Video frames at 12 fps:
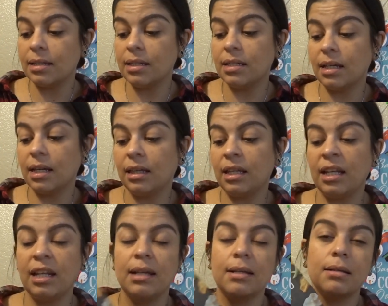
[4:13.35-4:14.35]
Dice que
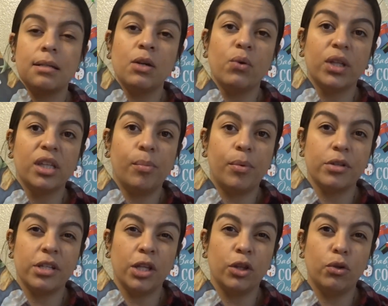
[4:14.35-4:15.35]
tiene
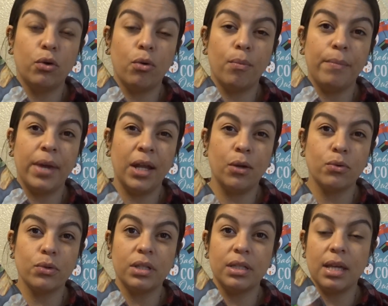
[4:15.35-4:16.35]
50%
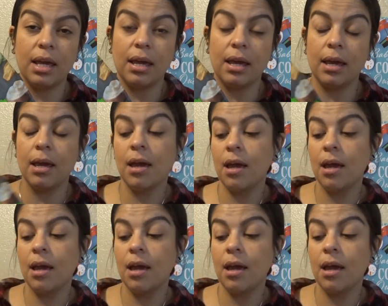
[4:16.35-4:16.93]
menos de,